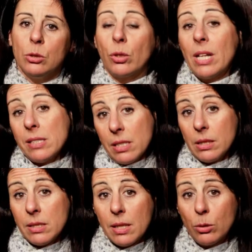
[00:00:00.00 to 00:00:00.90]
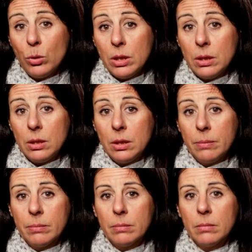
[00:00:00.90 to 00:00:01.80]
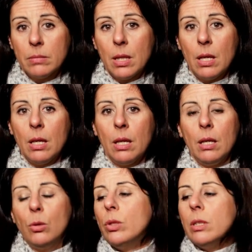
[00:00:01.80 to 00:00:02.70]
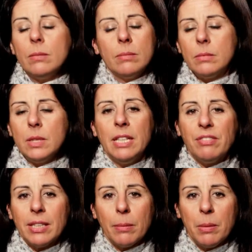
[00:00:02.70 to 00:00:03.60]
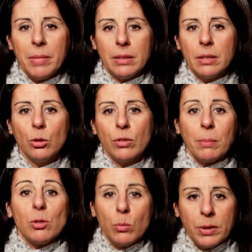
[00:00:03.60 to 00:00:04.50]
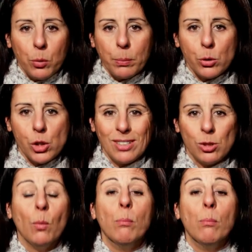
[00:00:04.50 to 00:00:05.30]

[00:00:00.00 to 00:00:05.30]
tornasse negli Stati Uniti, lui inevitabilmente dovrebbe subire un processo